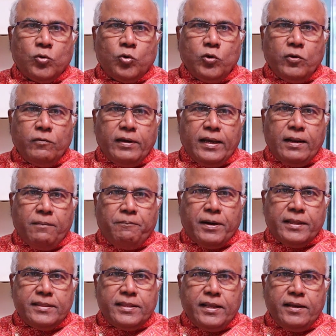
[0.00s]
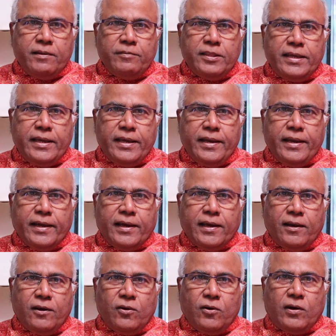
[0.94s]
రెండు వేల పద్దెనిమిది
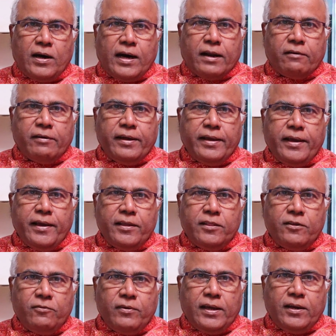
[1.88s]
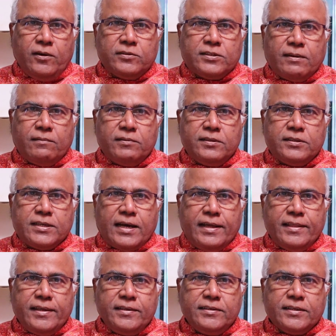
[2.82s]
ఎన్నికల్లో అరవై ఐదు వేలు
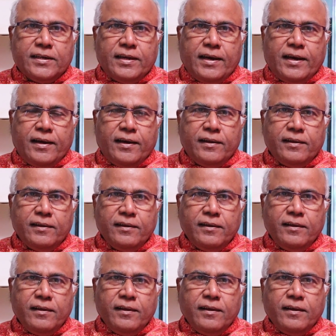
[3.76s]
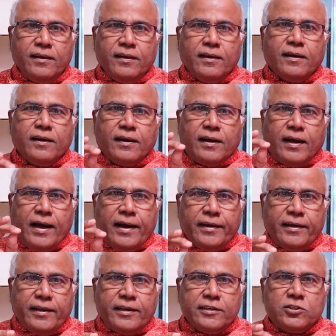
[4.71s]
సాధించిన
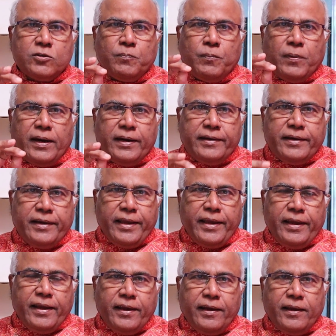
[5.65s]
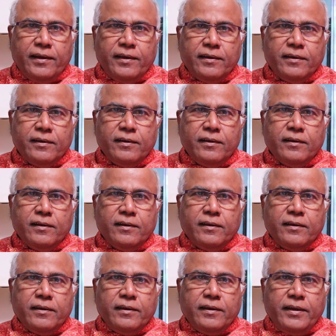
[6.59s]
కాంగ్రెస్ పార్టీ
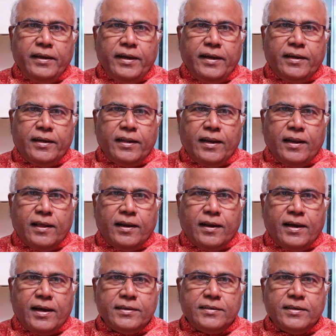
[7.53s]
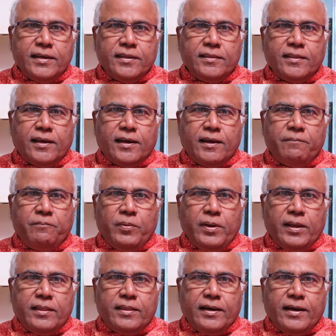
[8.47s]
ఈటెల రాజేందర్
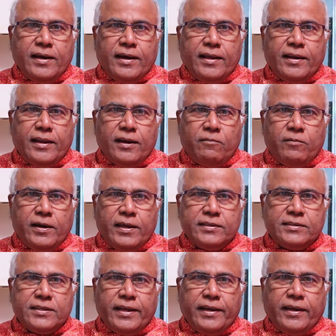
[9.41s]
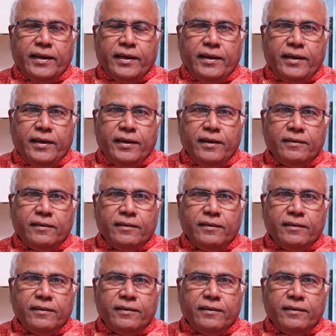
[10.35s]
అభ్యర్థిగా నిలబడేసరికి